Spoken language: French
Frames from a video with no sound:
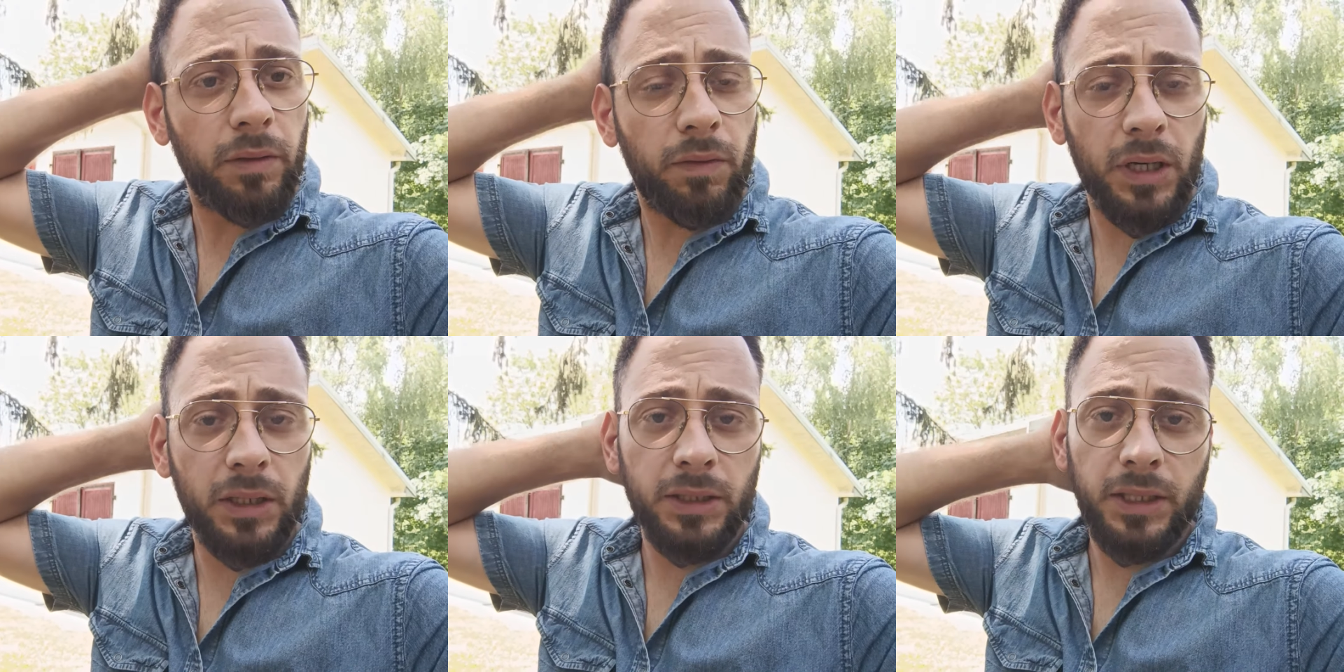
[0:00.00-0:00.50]

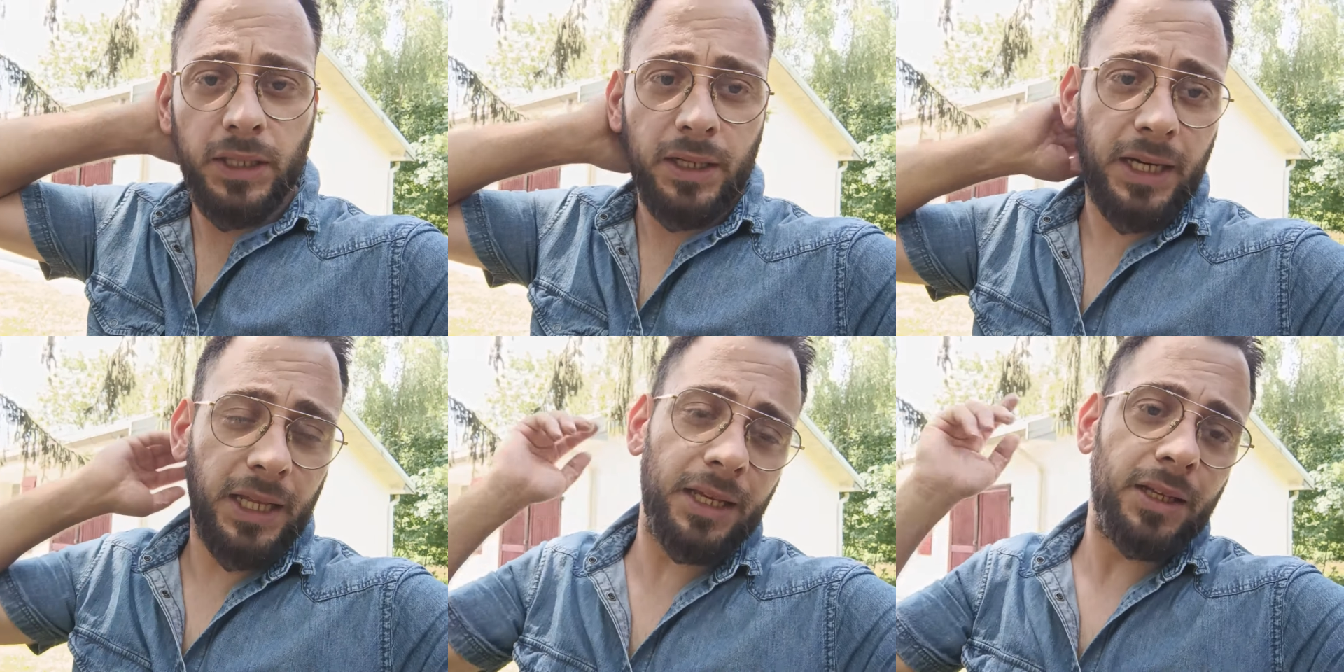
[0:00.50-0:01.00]
Voilà.
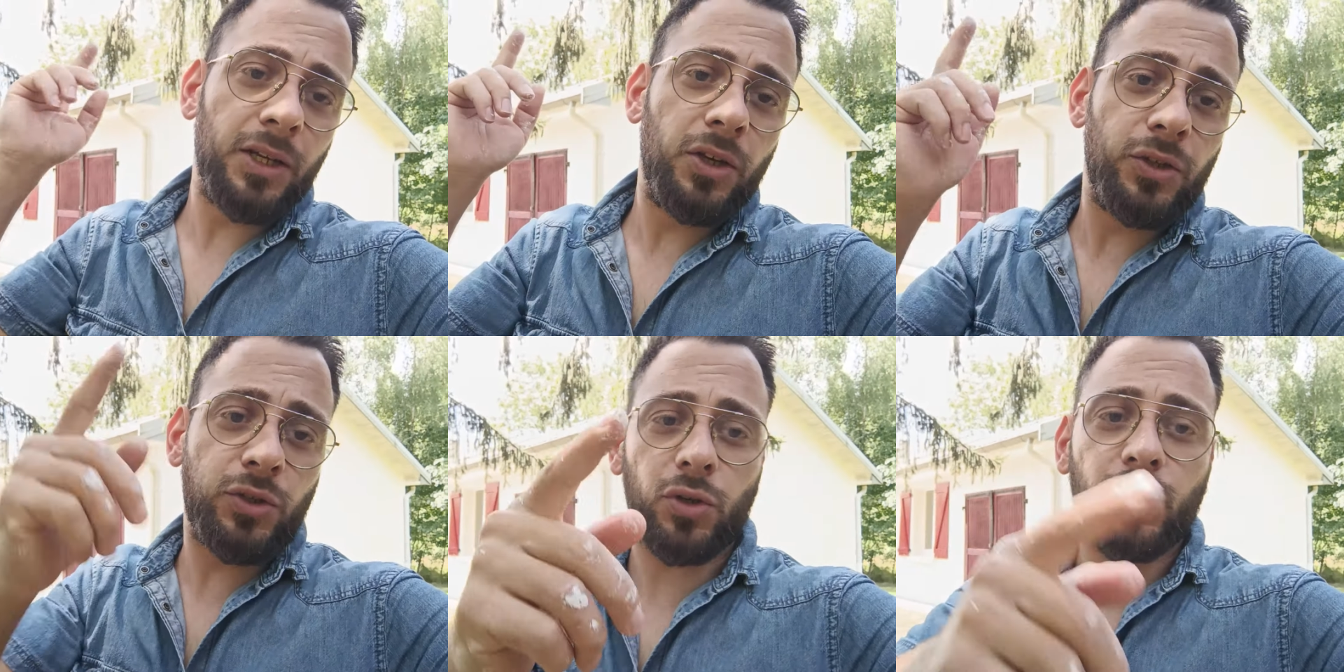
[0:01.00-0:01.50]
Allez,
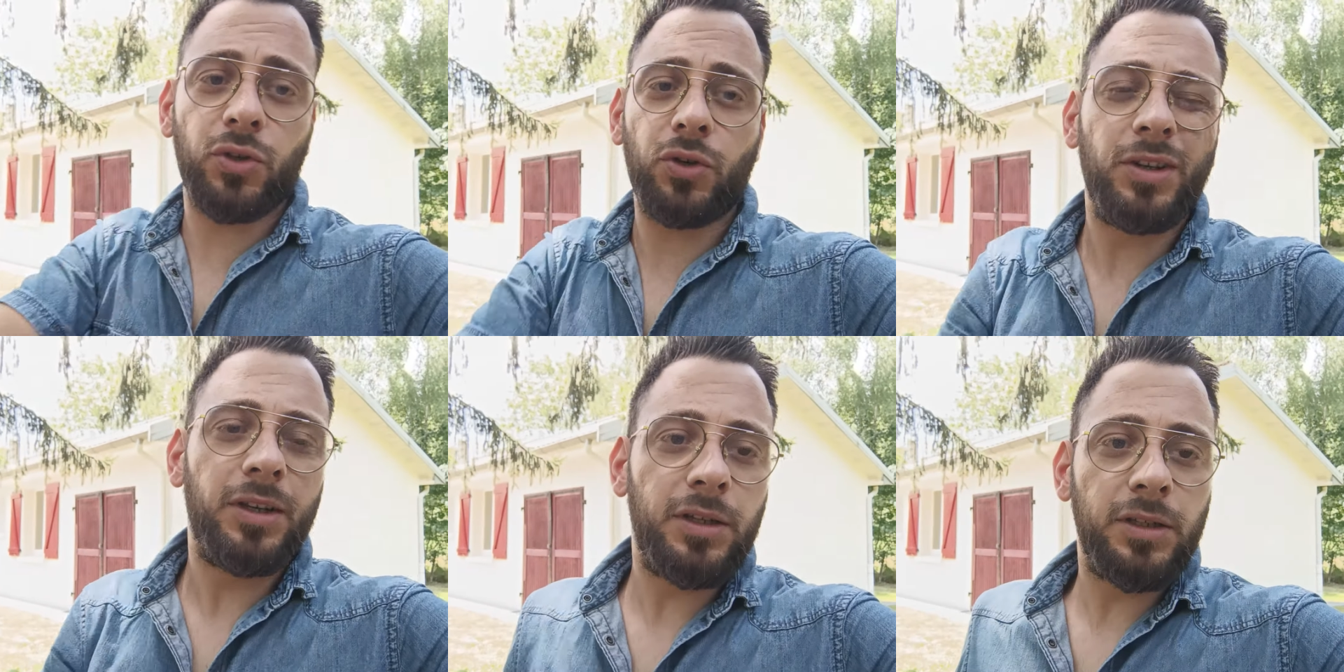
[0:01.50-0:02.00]
sur ce,
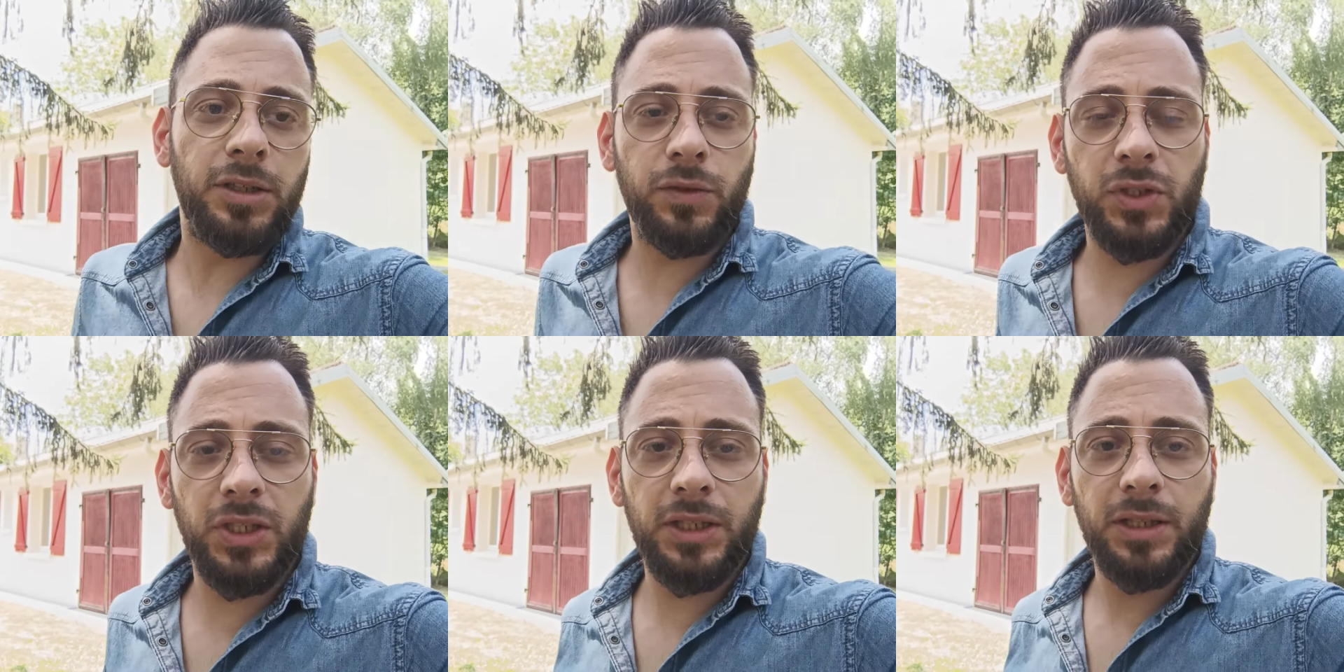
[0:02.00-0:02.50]
je
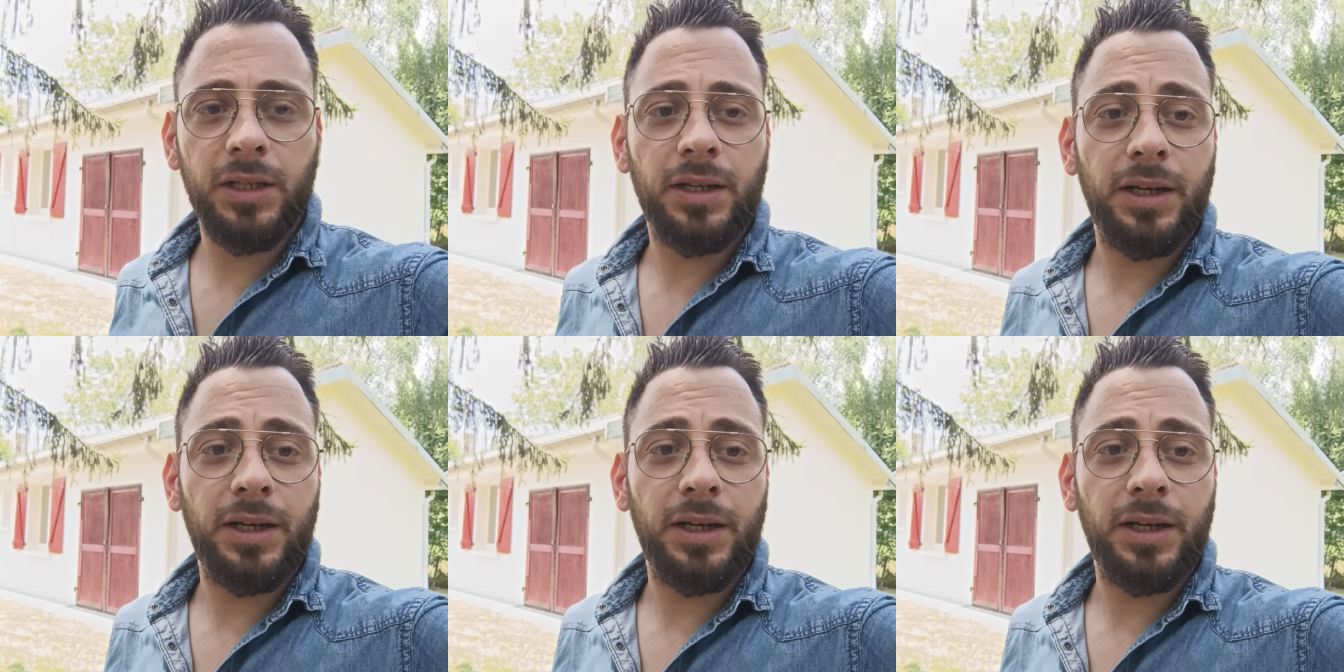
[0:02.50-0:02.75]
vous dis